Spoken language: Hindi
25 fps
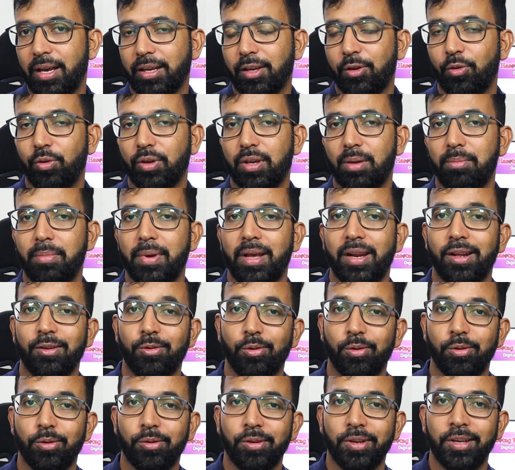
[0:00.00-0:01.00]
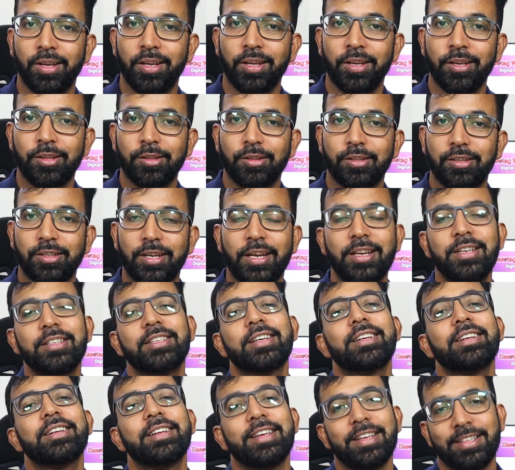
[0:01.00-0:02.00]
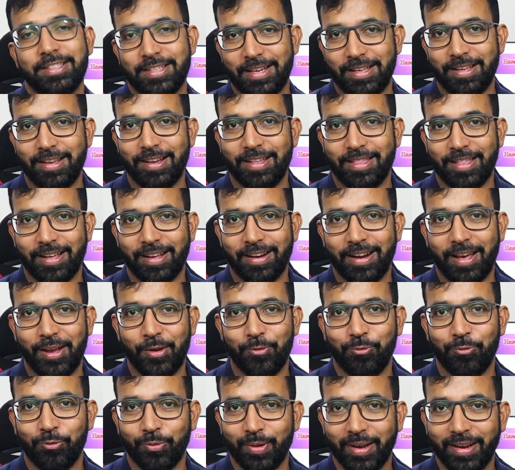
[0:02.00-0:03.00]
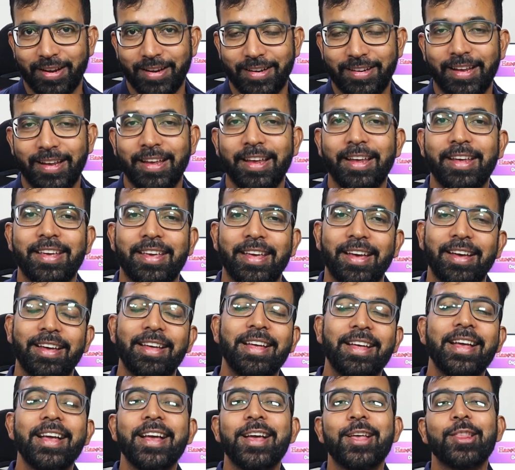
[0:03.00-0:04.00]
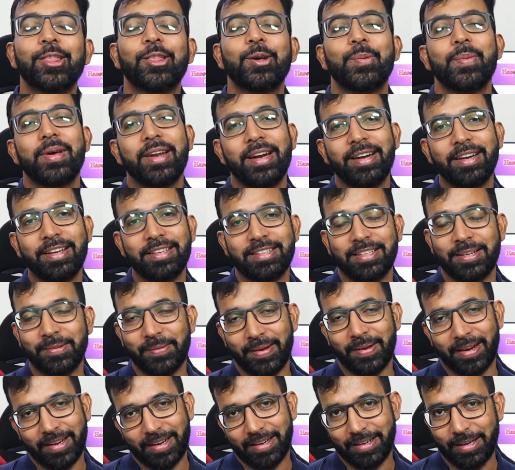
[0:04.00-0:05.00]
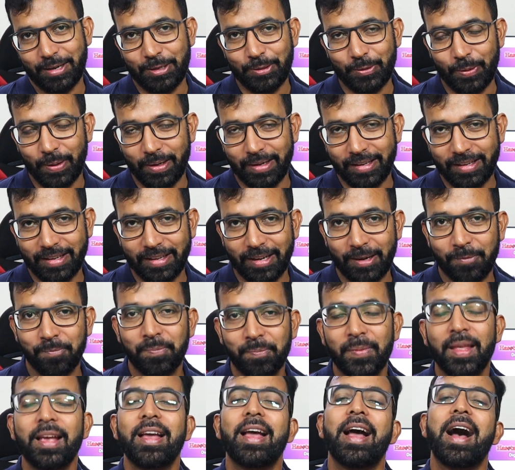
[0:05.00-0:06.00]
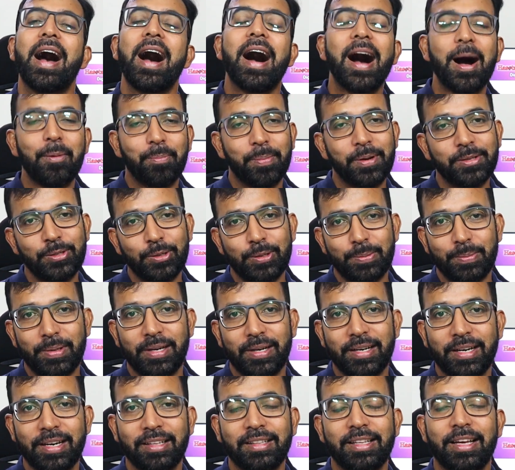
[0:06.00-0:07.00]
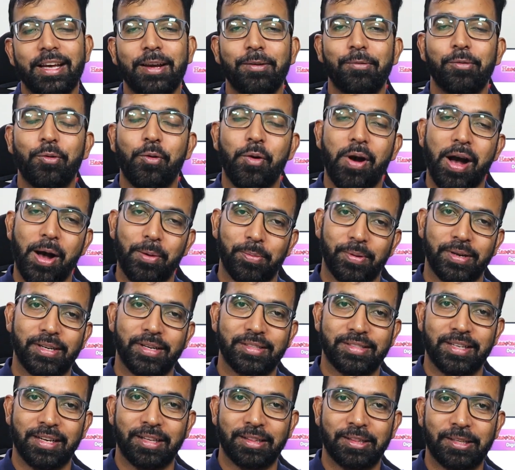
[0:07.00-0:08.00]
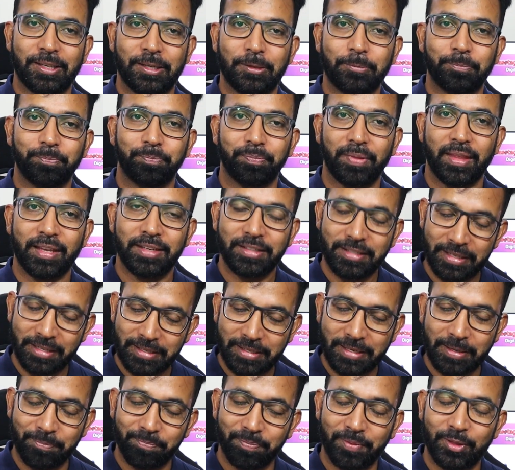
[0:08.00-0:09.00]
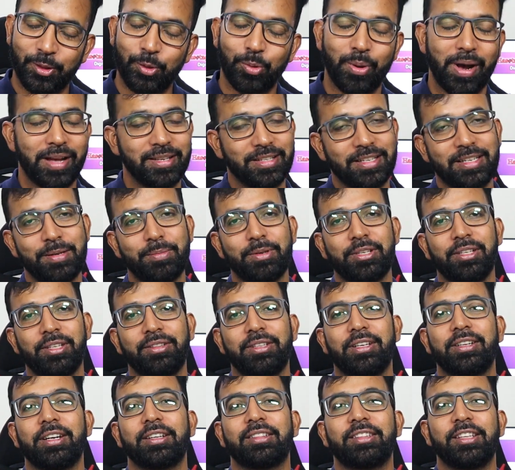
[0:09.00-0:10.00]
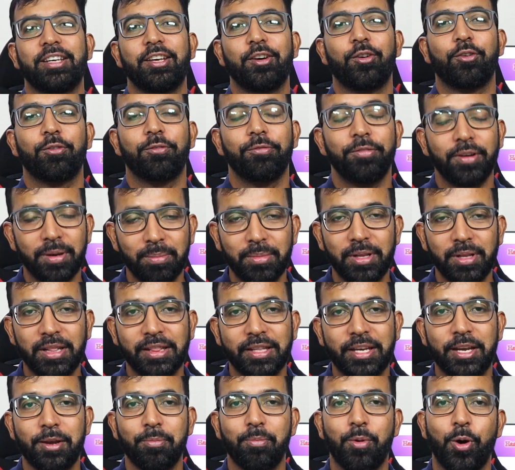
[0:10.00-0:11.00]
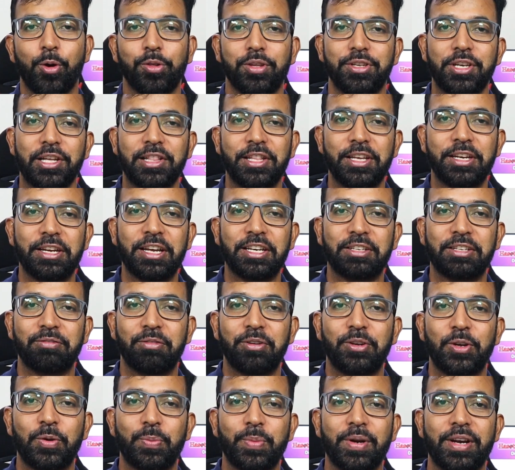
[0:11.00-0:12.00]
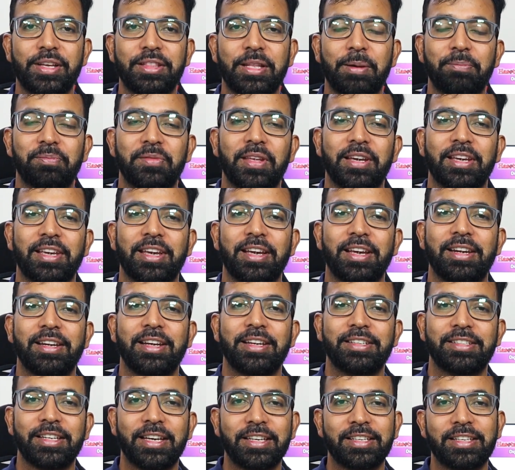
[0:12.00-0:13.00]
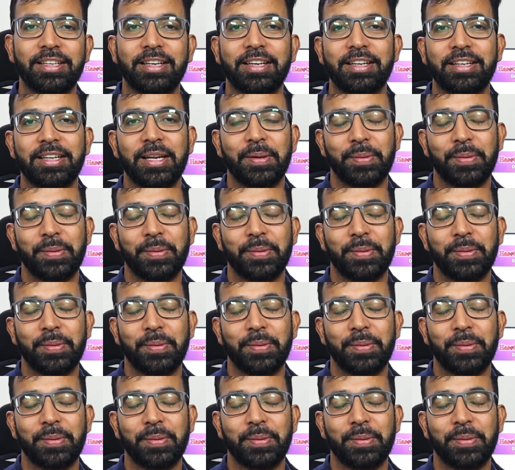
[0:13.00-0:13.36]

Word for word: है क्योंकि मेरे को टेंशन नहीं चाहिए था लाइफ में ठीक है तो मैंने डिजिटल मार्केटिंग ज्वाइन किया आप पर जो डिपेंड करता है वो आप कर सकते हैं ठीक है तो आज के लिए बस इतना रखते हैं और फिर मिलते हैं बहुत ही जल्दी नेक्स्ट वीडियो में तब तक के लिए टेक केयर